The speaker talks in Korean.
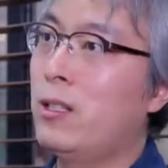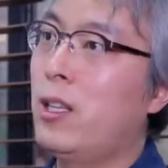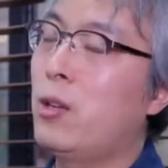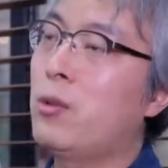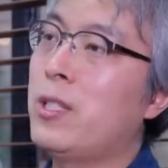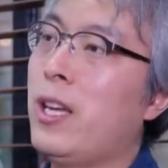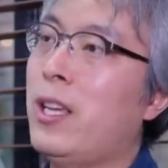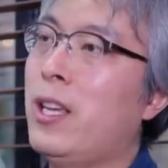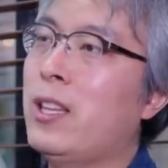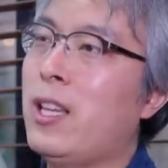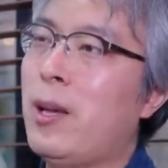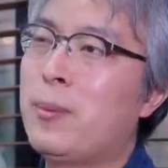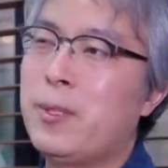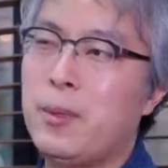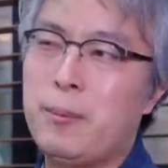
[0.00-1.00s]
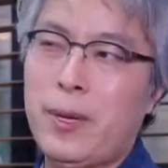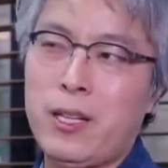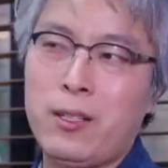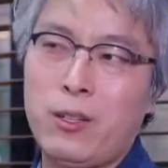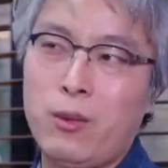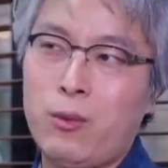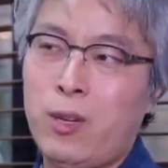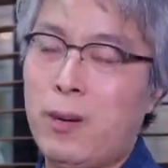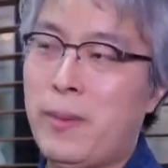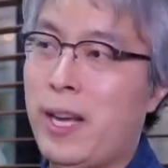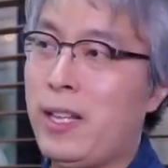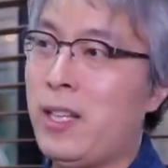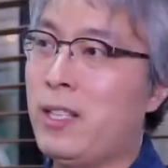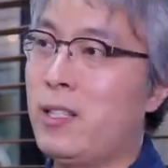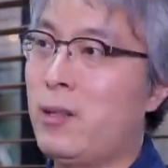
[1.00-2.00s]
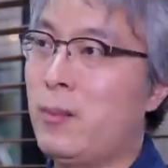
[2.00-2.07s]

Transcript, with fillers: 그대로 자기가 답습하는 경우가 많이